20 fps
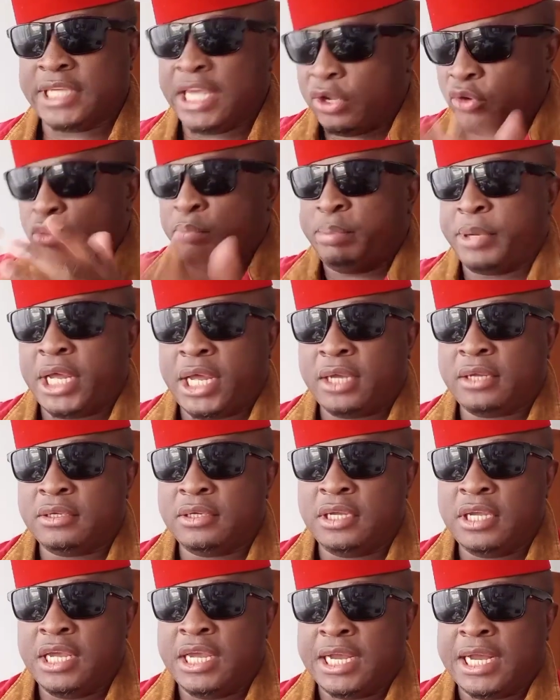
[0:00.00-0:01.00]
Quelque
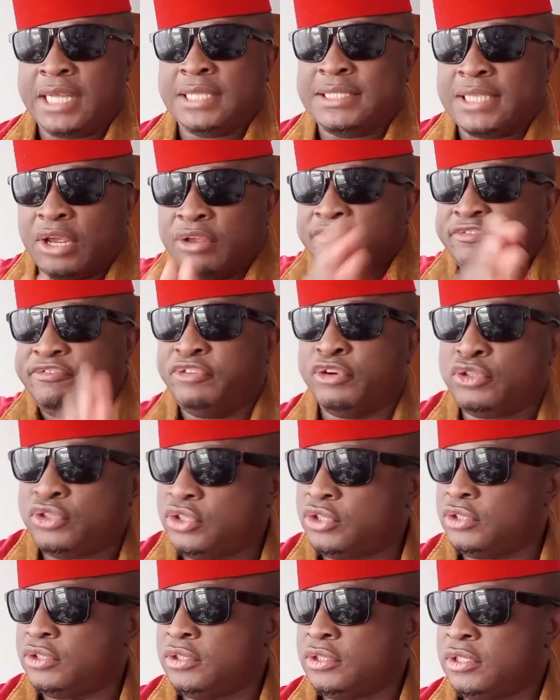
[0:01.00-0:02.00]
part, quand il y a une
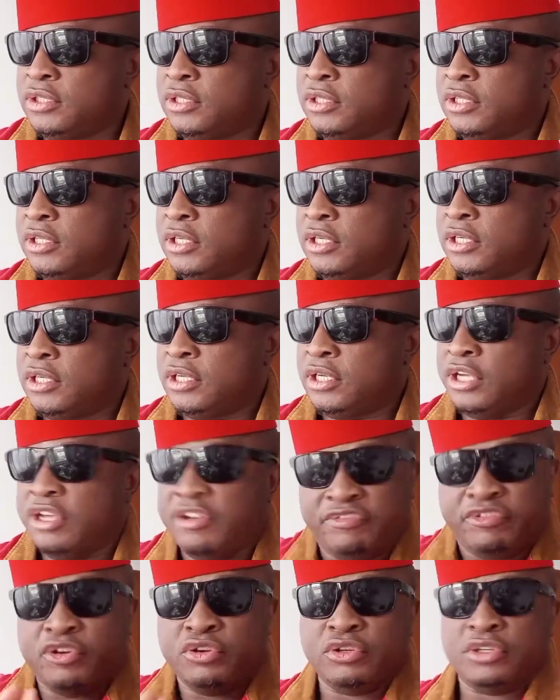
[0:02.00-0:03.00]
faute,
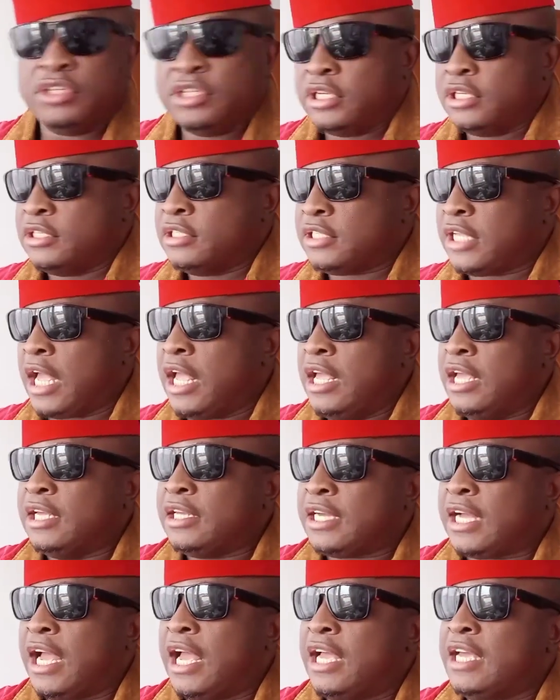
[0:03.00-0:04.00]
il faut...
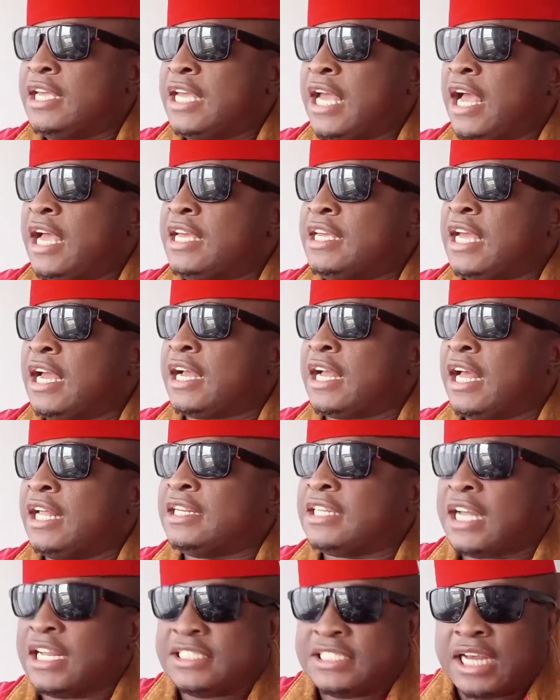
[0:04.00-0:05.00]
Quand il y a, quand, il
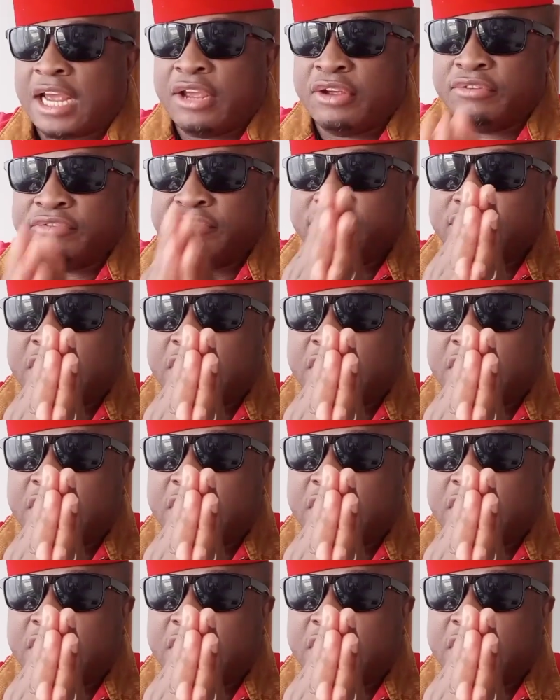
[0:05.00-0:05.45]
y a